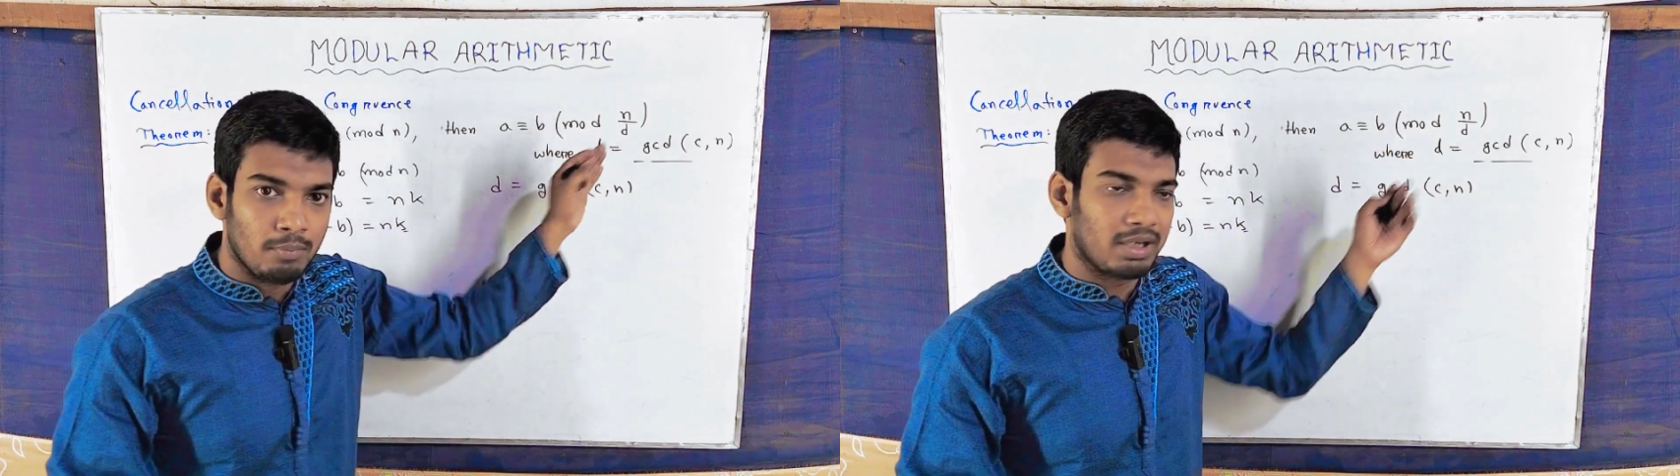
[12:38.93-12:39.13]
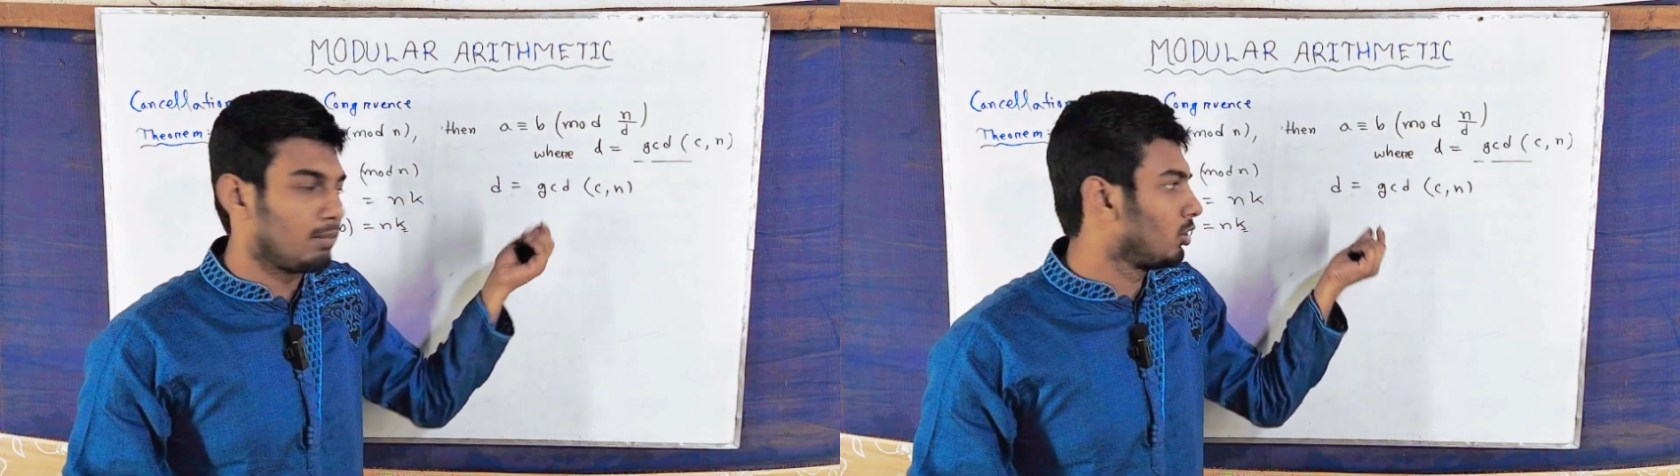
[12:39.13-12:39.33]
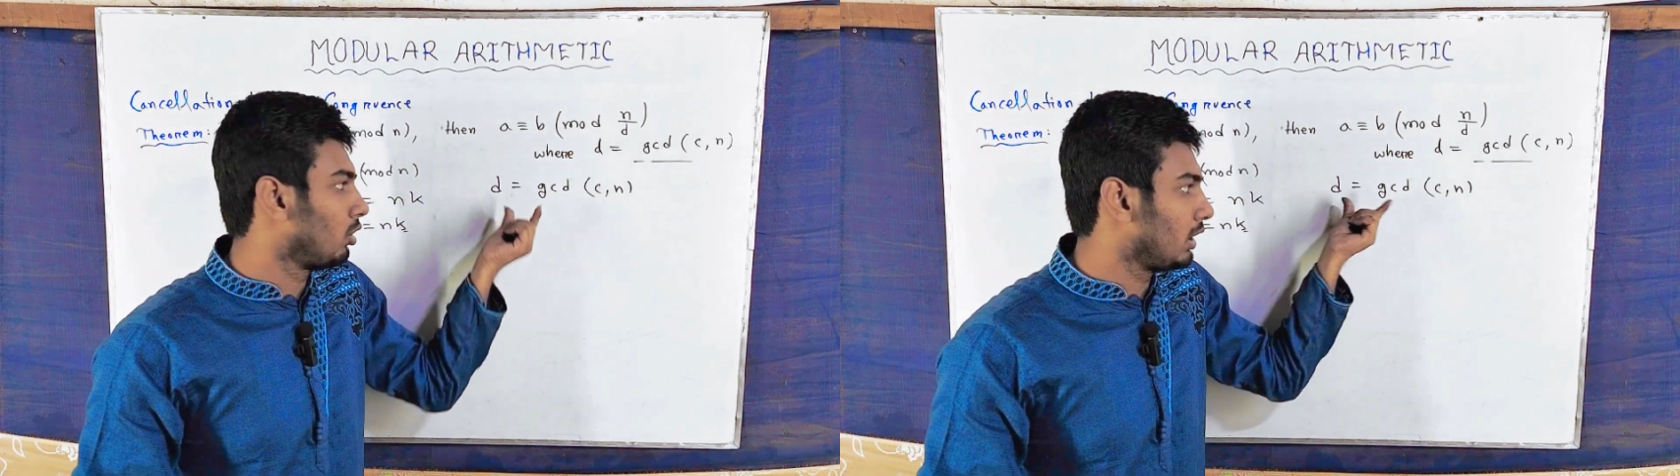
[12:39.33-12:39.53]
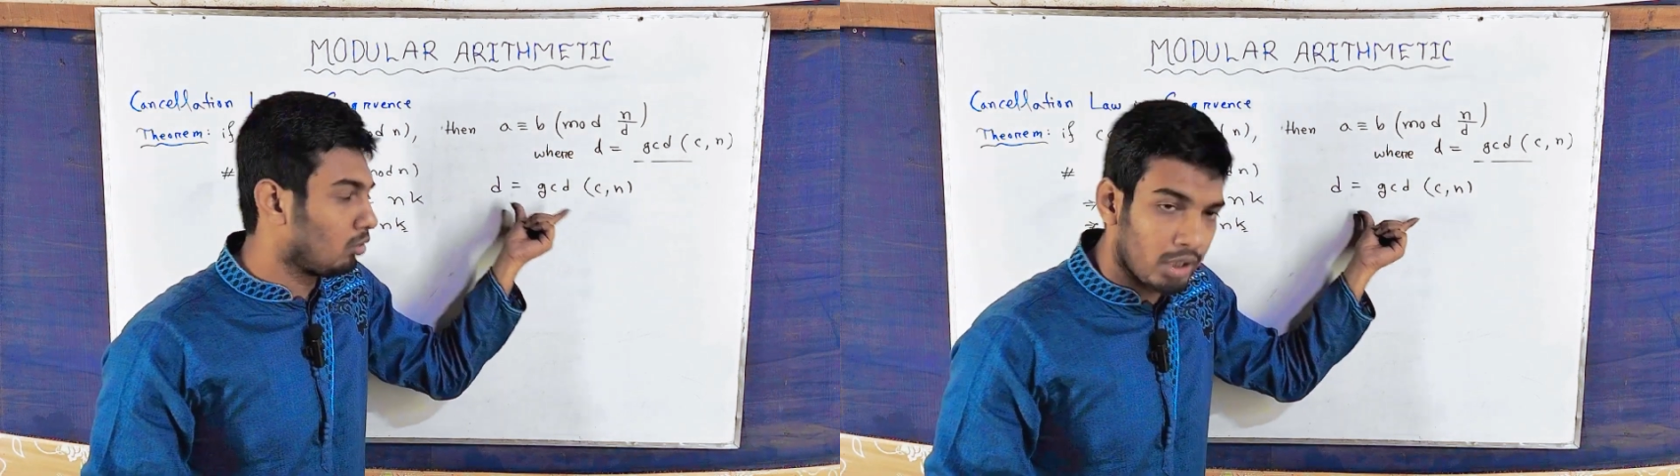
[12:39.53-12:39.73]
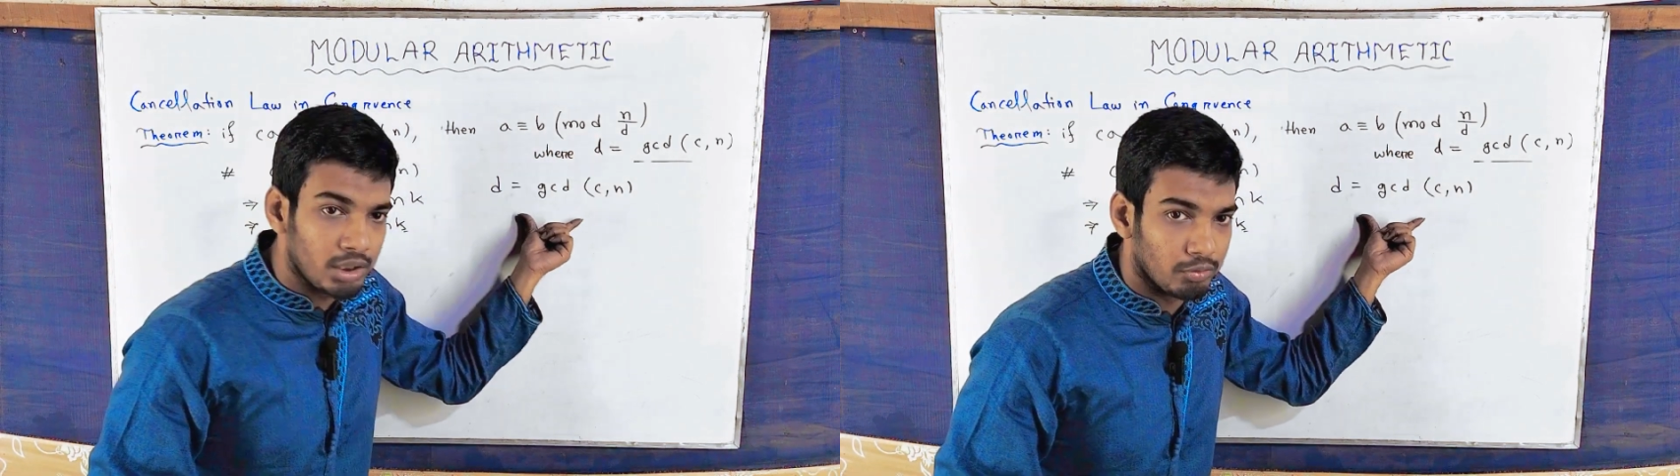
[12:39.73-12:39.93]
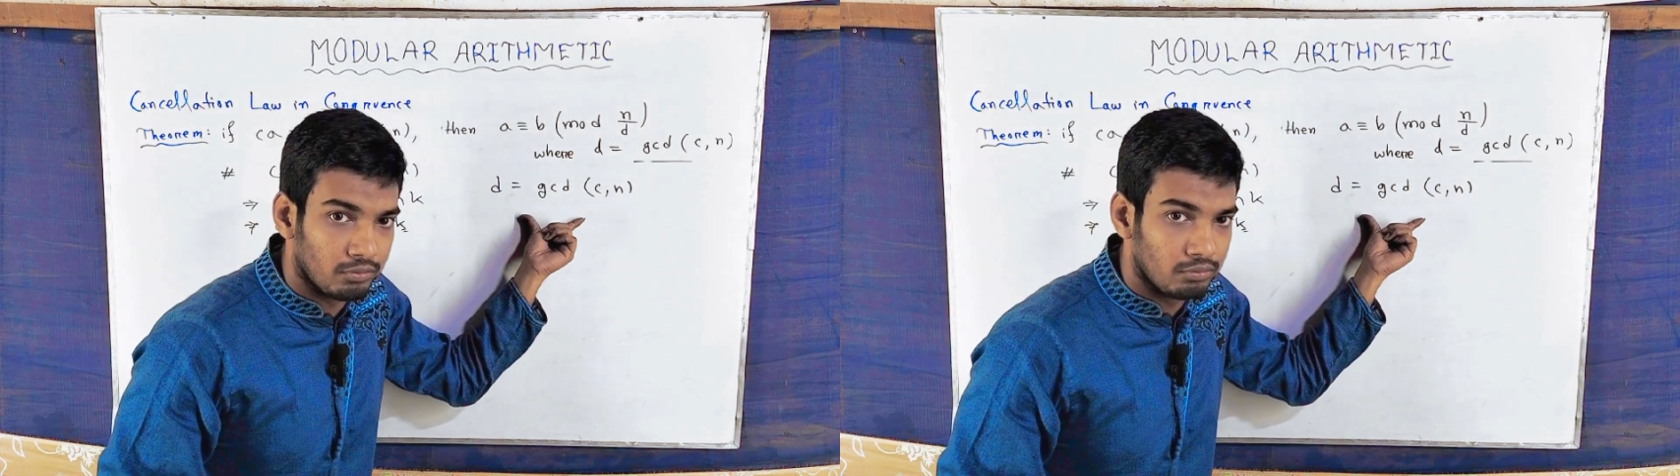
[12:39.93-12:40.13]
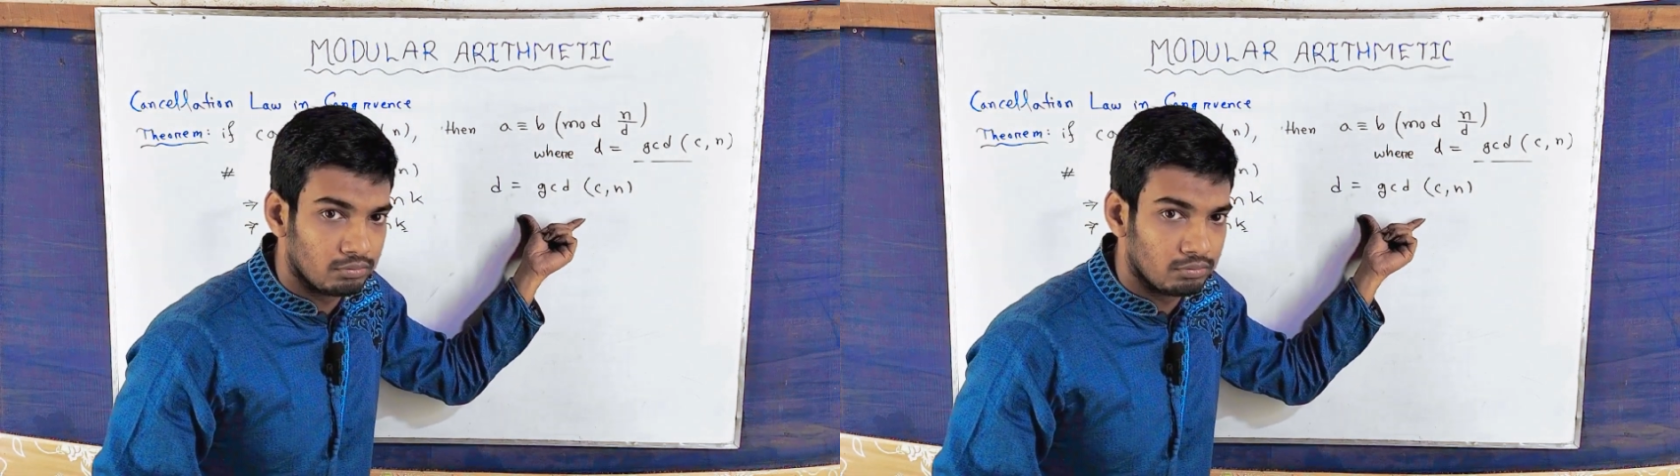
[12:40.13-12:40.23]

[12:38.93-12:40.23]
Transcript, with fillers: বাট আমরা তো এটা ধরে নিব